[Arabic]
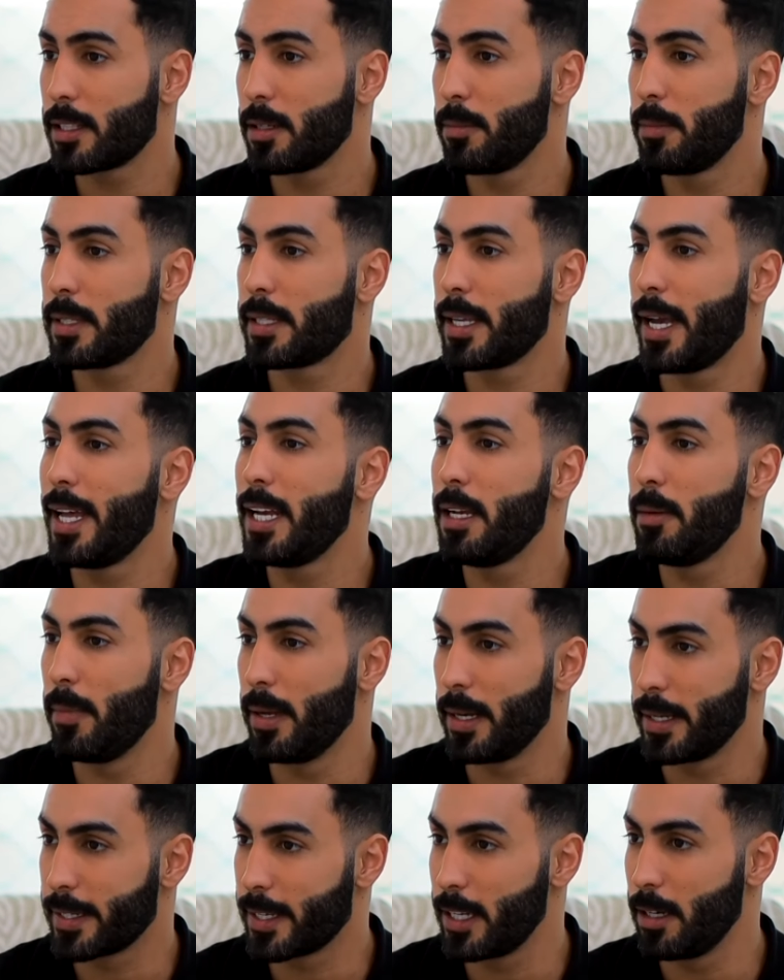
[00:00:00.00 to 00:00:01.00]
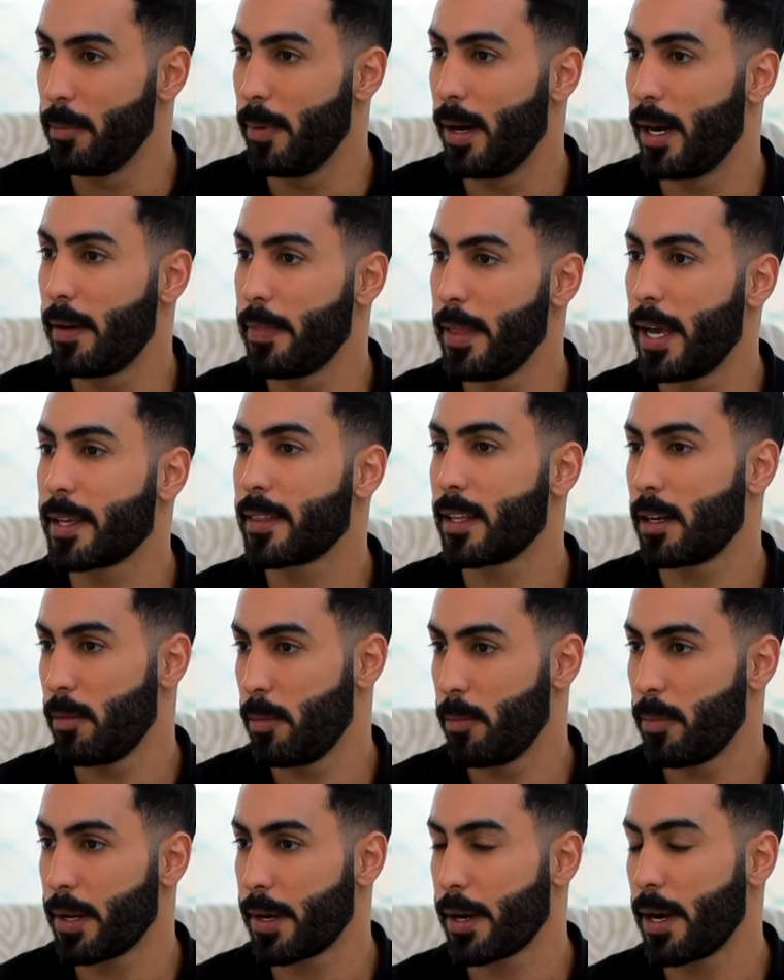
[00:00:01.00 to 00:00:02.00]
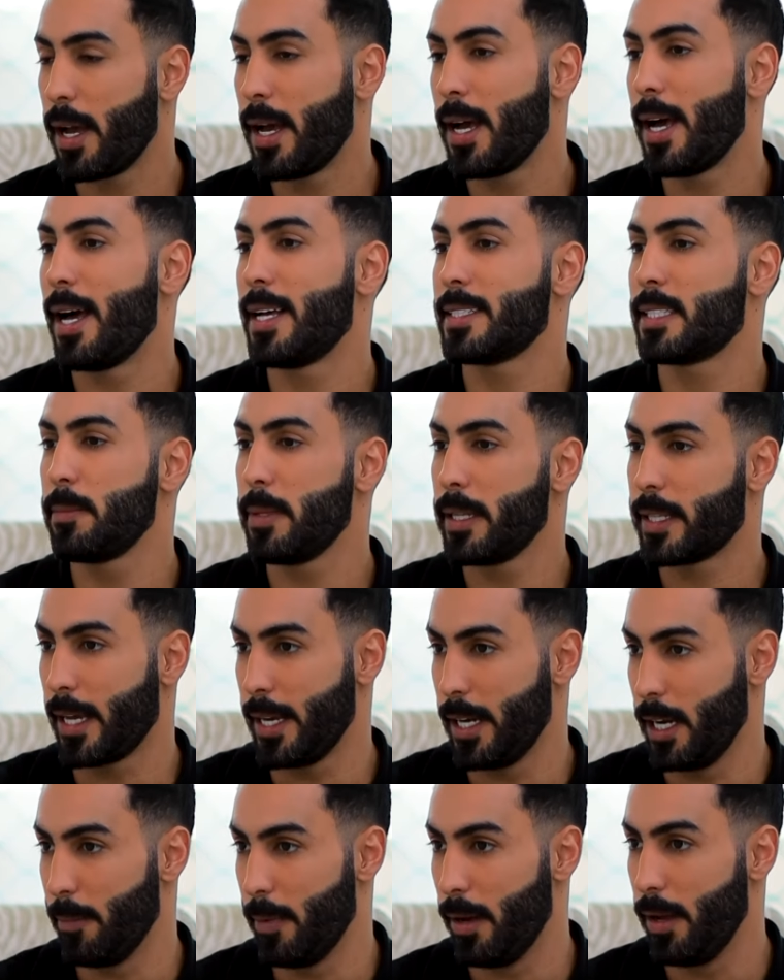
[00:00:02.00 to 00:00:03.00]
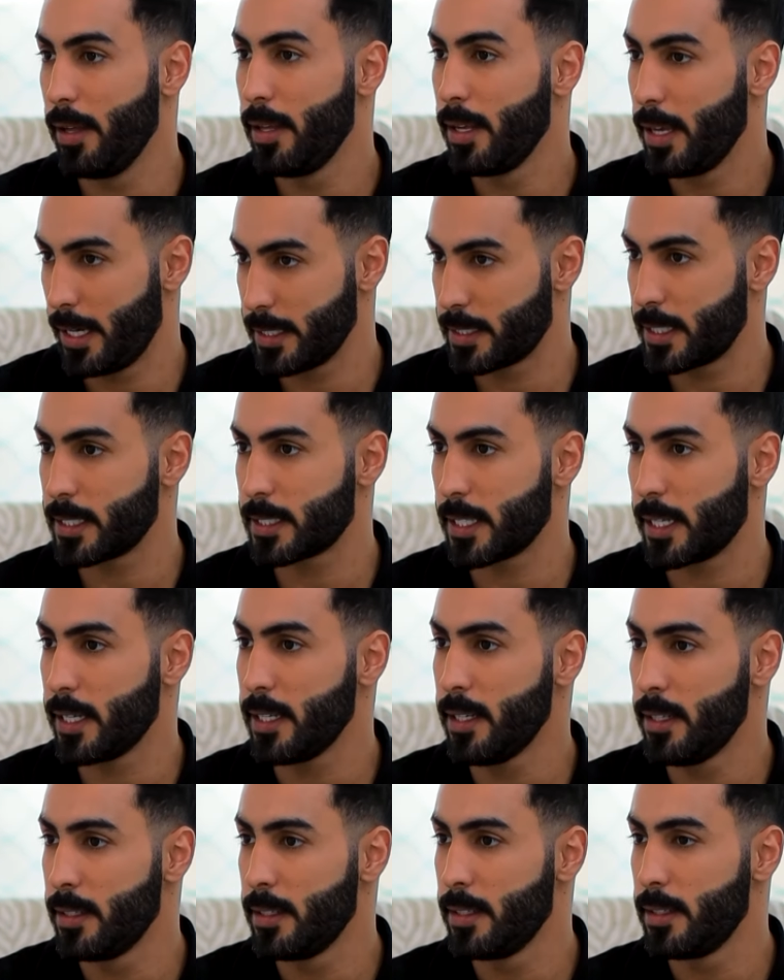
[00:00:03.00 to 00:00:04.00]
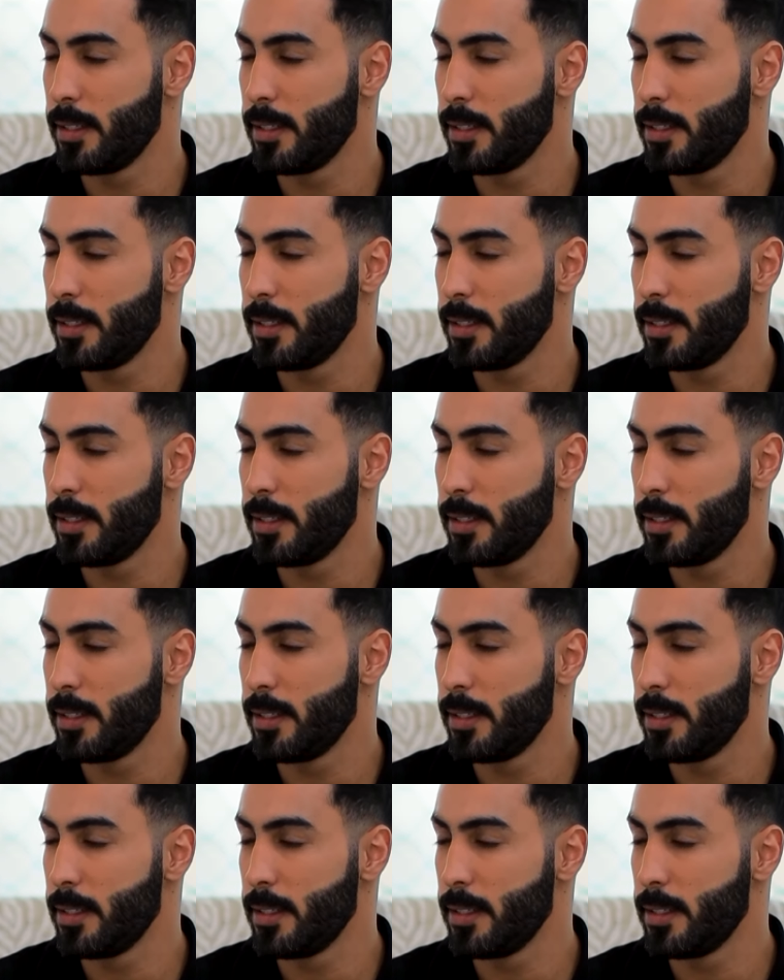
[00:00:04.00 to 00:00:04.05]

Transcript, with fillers: تم تعلمه الكلمه هذه اكثر من مره حسب يتعلمها هالشيء صحيح